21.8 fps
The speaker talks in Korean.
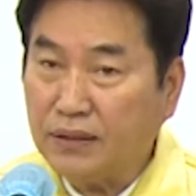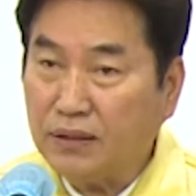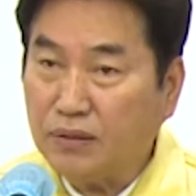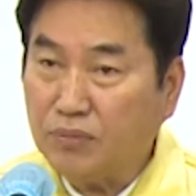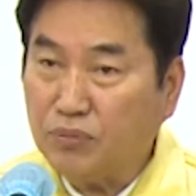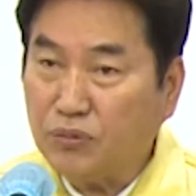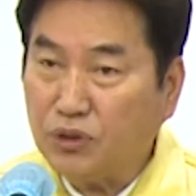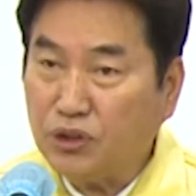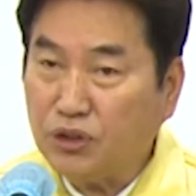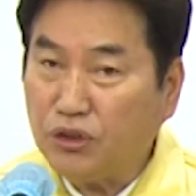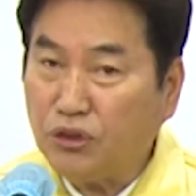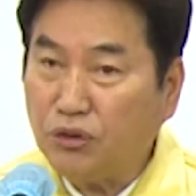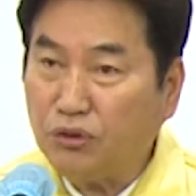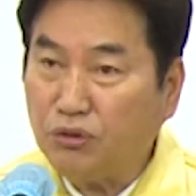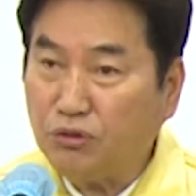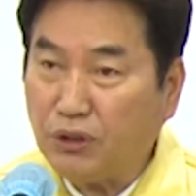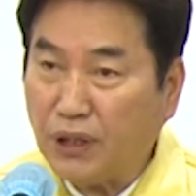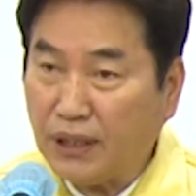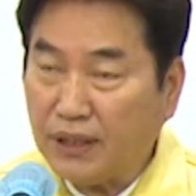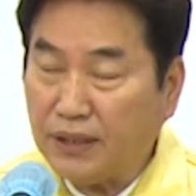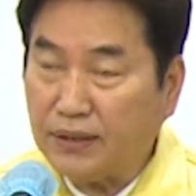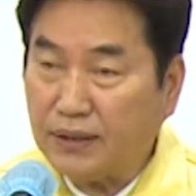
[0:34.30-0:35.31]
24일까지
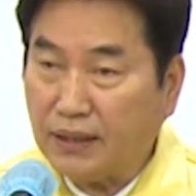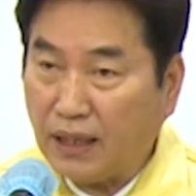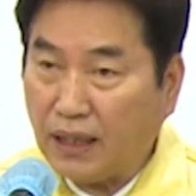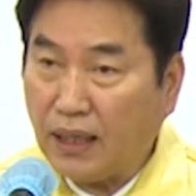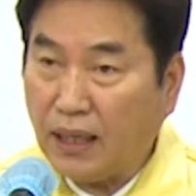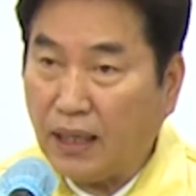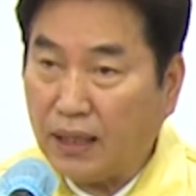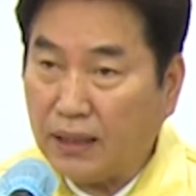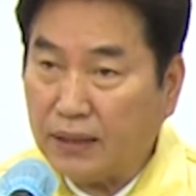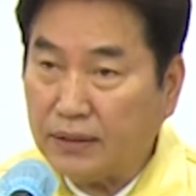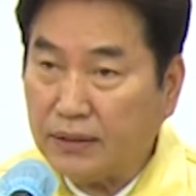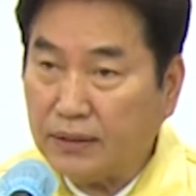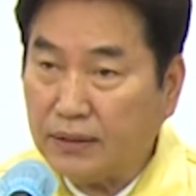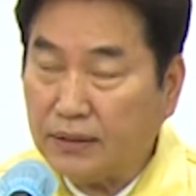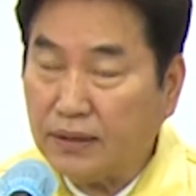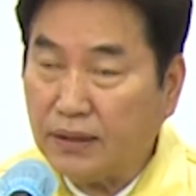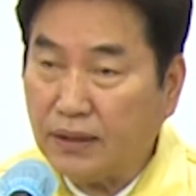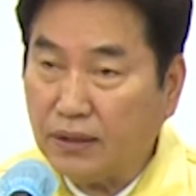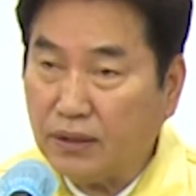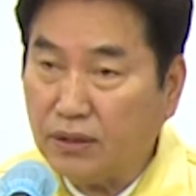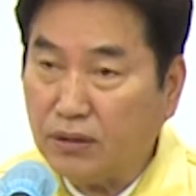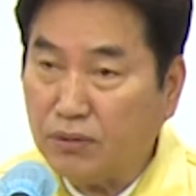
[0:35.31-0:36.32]
도내 모든
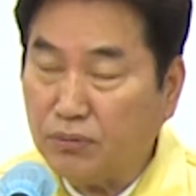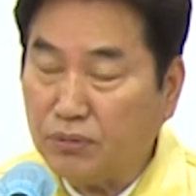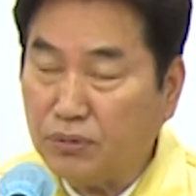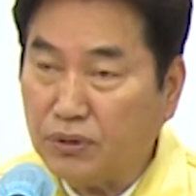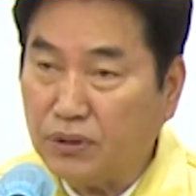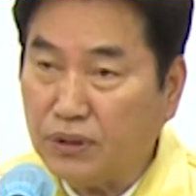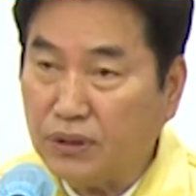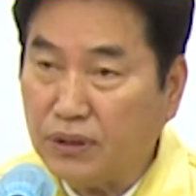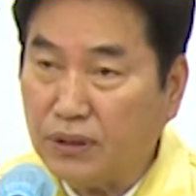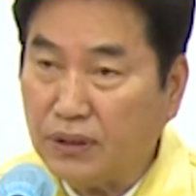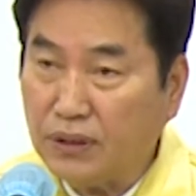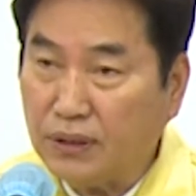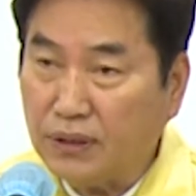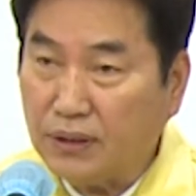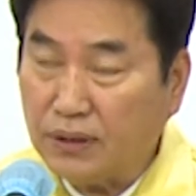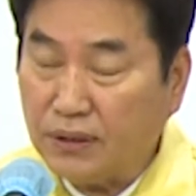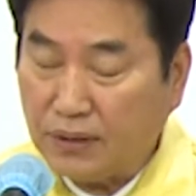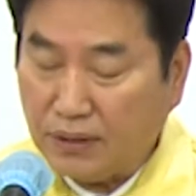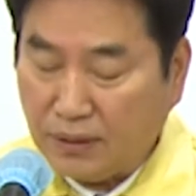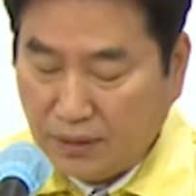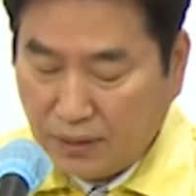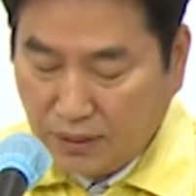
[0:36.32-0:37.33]
유흥주점과 감성주점,
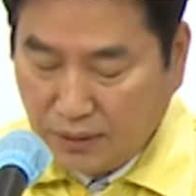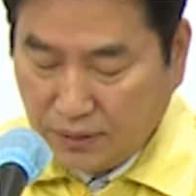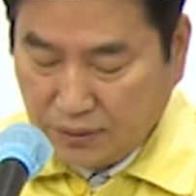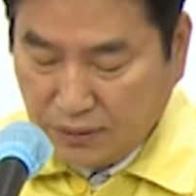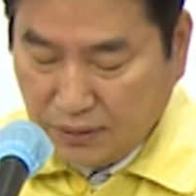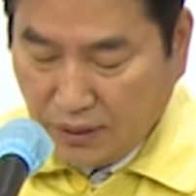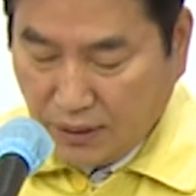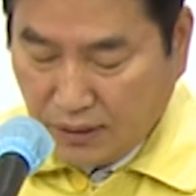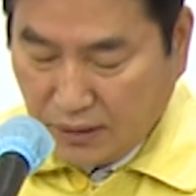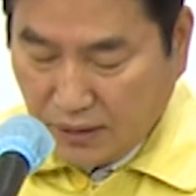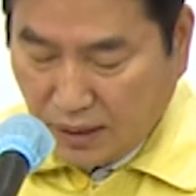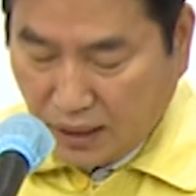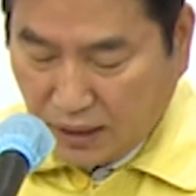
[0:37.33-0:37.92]
콜라텍